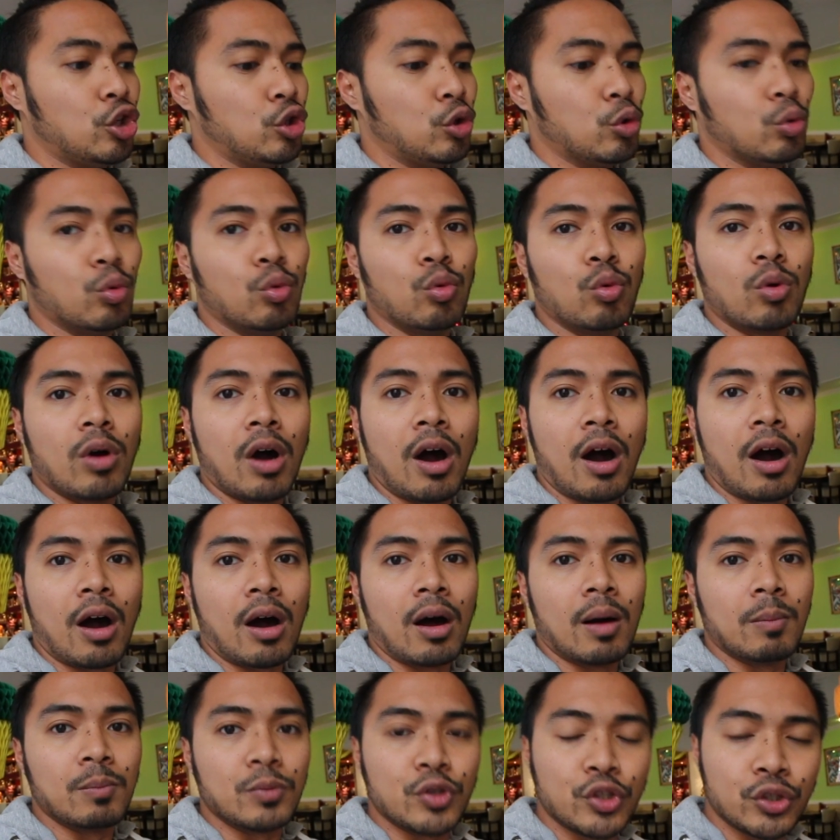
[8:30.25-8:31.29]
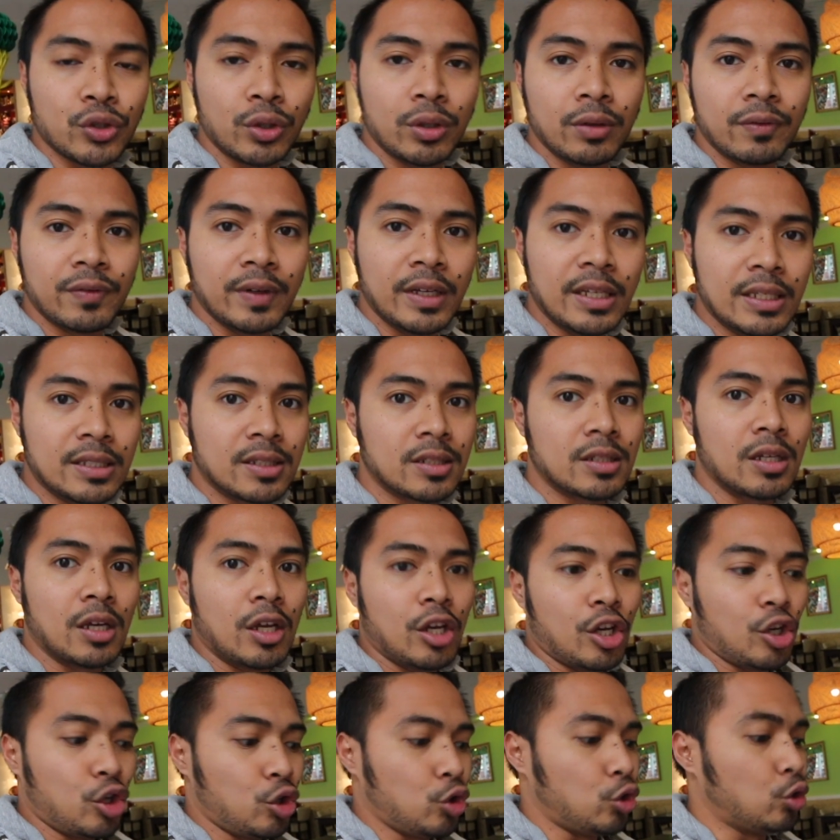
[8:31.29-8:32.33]
yung um, service
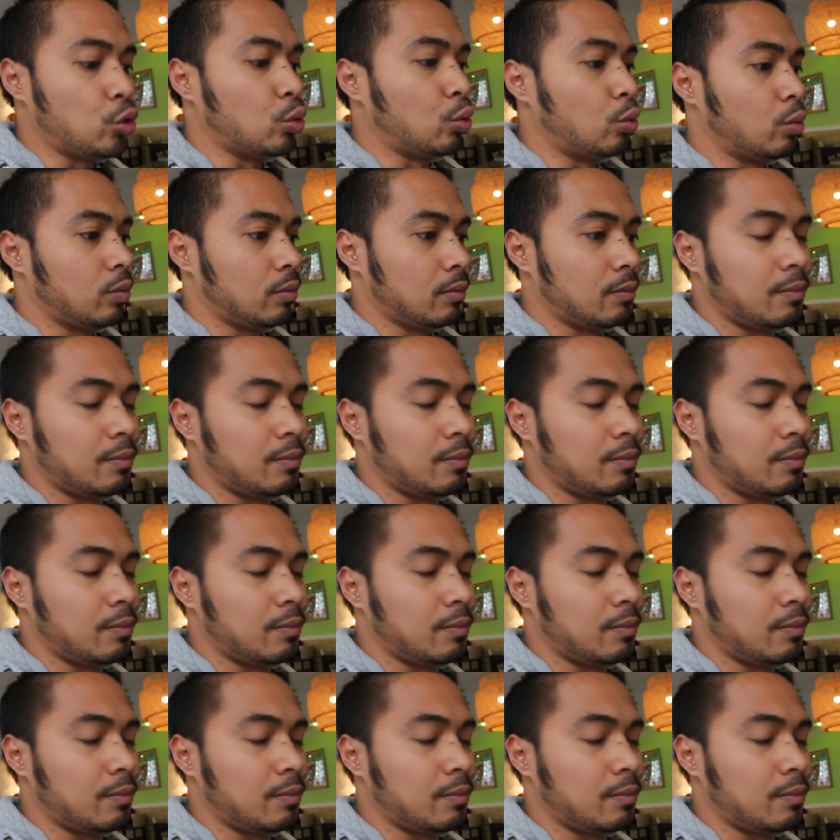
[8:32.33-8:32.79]
yung